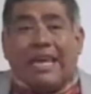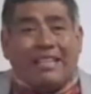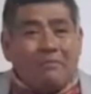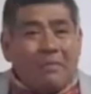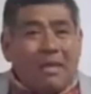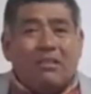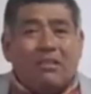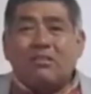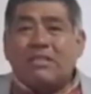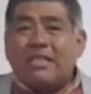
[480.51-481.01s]

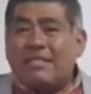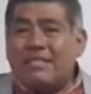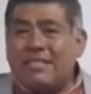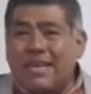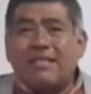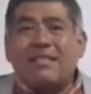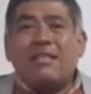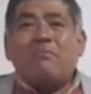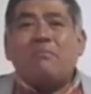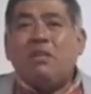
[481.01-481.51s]
menos de
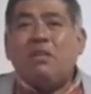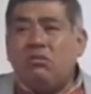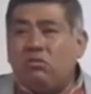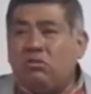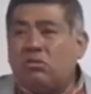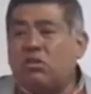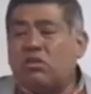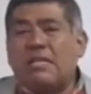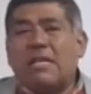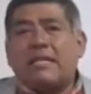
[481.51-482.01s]
siete
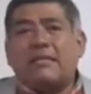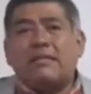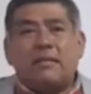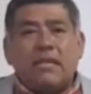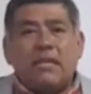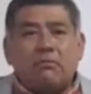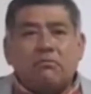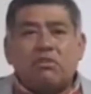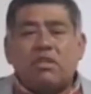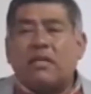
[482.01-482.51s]
minutos la
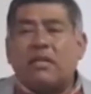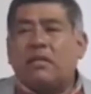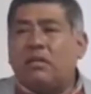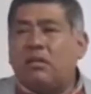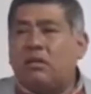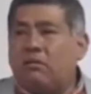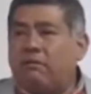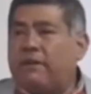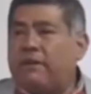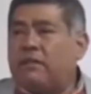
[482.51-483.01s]
teníamos en
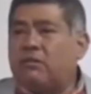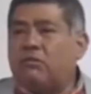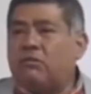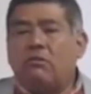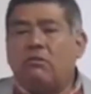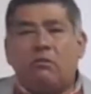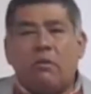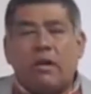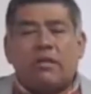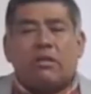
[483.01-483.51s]
quirófano
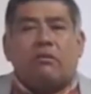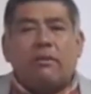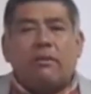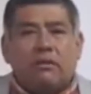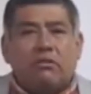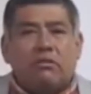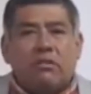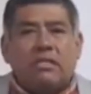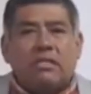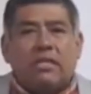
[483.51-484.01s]
con cuatro
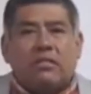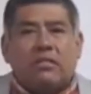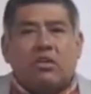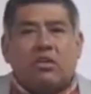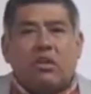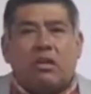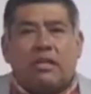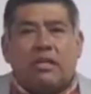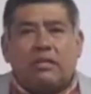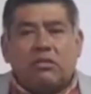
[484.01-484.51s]

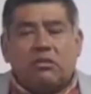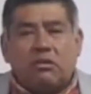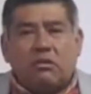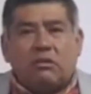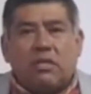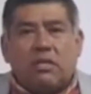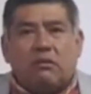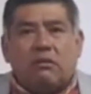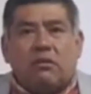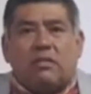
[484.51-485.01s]
venodisecciones,
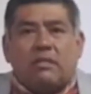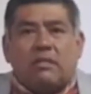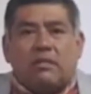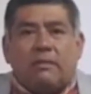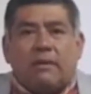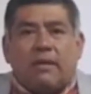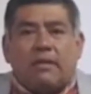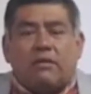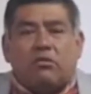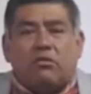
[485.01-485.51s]
dos en los
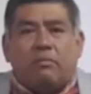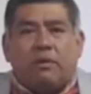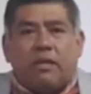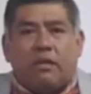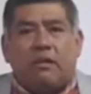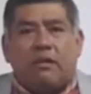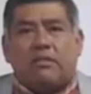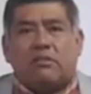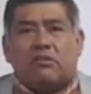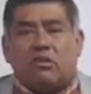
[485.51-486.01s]
extremidades
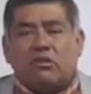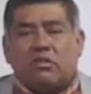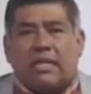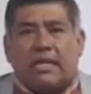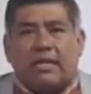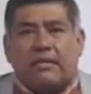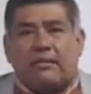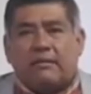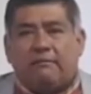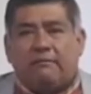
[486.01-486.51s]
superiores,
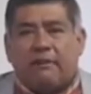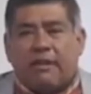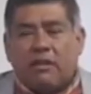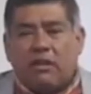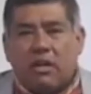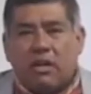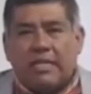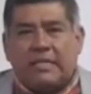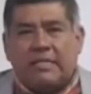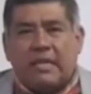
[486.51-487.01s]
dos en las
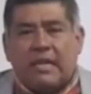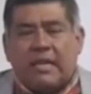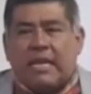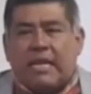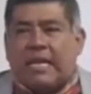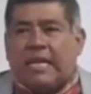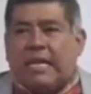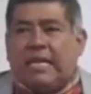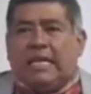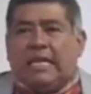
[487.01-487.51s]
inferiores,
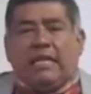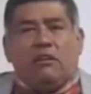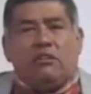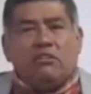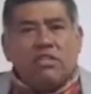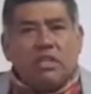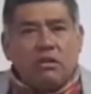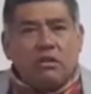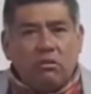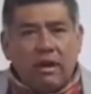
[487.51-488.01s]
y
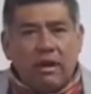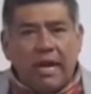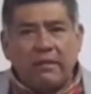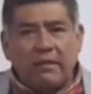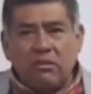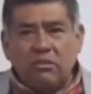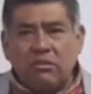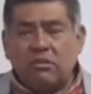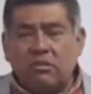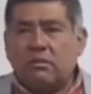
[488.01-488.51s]
los
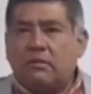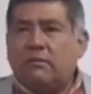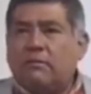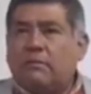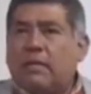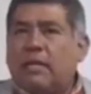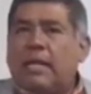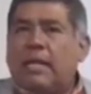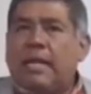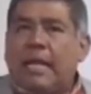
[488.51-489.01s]
cirujanos,
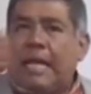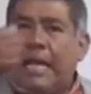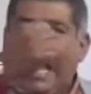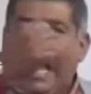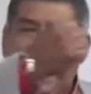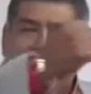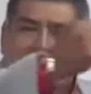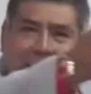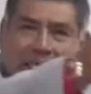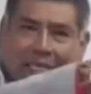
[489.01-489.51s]

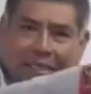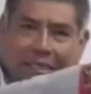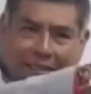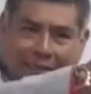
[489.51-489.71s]
así,